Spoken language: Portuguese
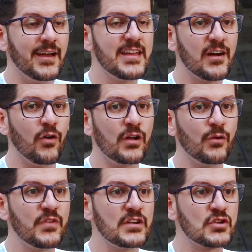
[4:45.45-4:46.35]
e agora
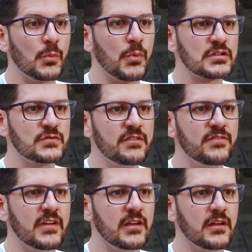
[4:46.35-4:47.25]
eu vejo que eu posso
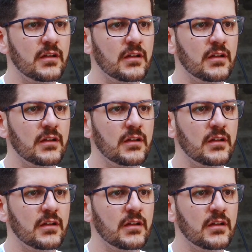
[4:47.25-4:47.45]
viver.